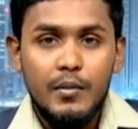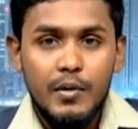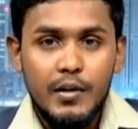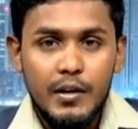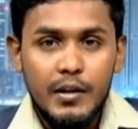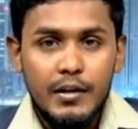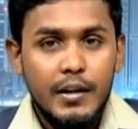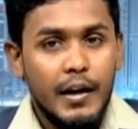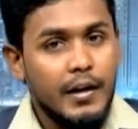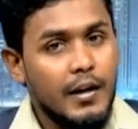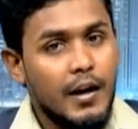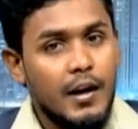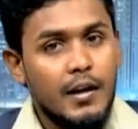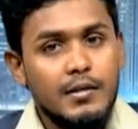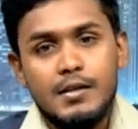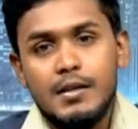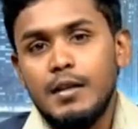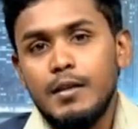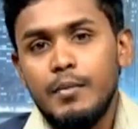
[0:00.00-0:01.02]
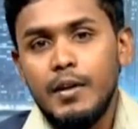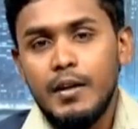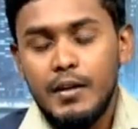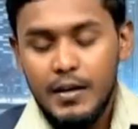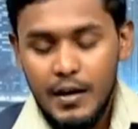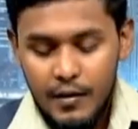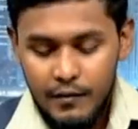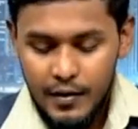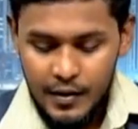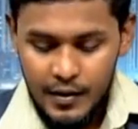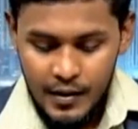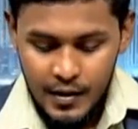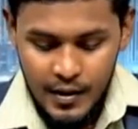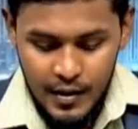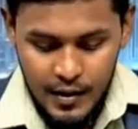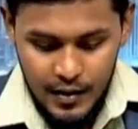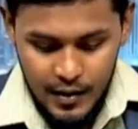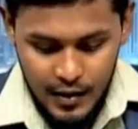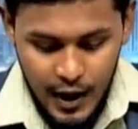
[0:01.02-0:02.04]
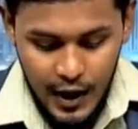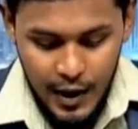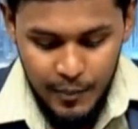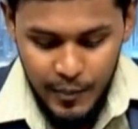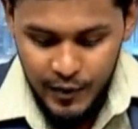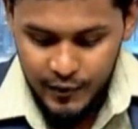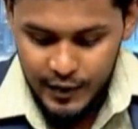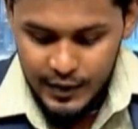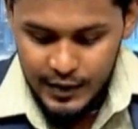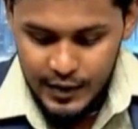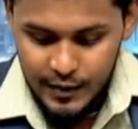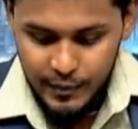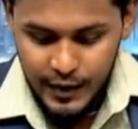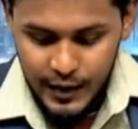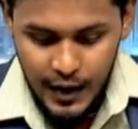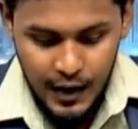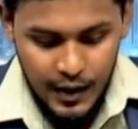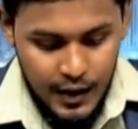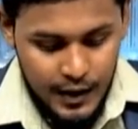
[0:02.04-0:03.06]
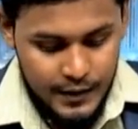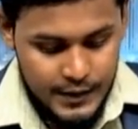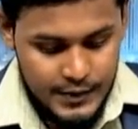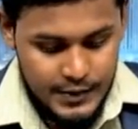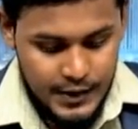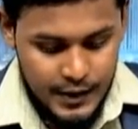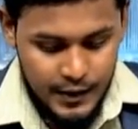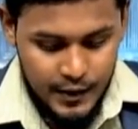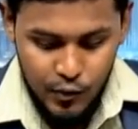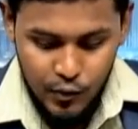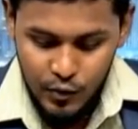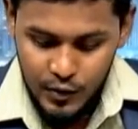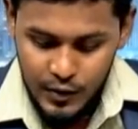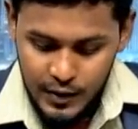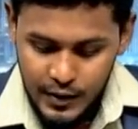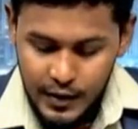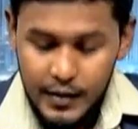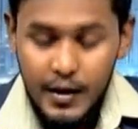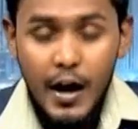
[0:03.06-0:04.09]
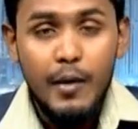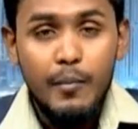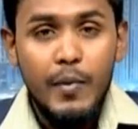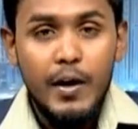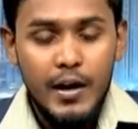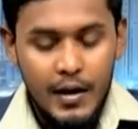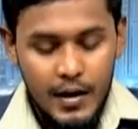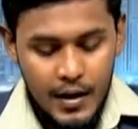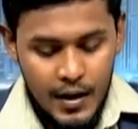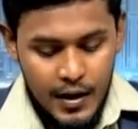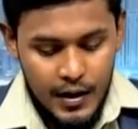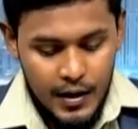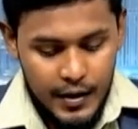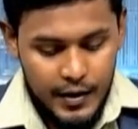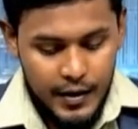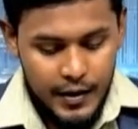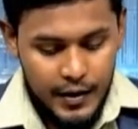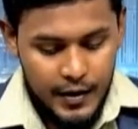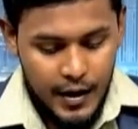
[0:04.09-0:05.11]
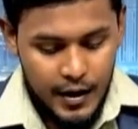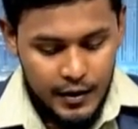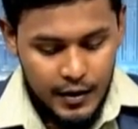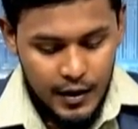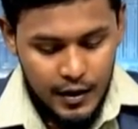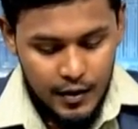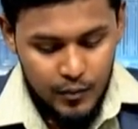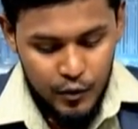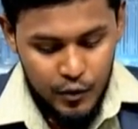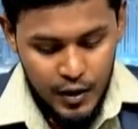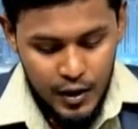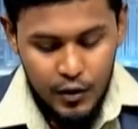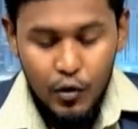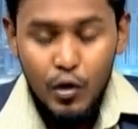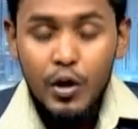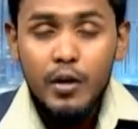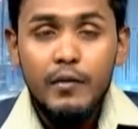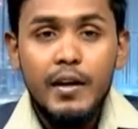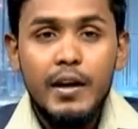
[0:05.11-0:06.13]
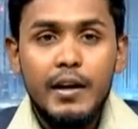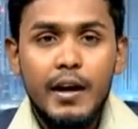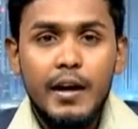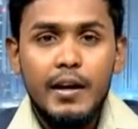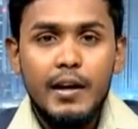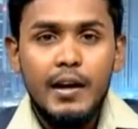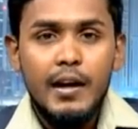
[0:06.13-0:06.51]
இன்றி தனியாக சந்திப்பதற்கு அவர் அழைப்பு விடுத்திருப்பதாக அந்த செய்தி கூறுகின்றது அண்மையில் இரண்டு நாட்களுக்கு முன்னர் கொக்குவில் ரயில்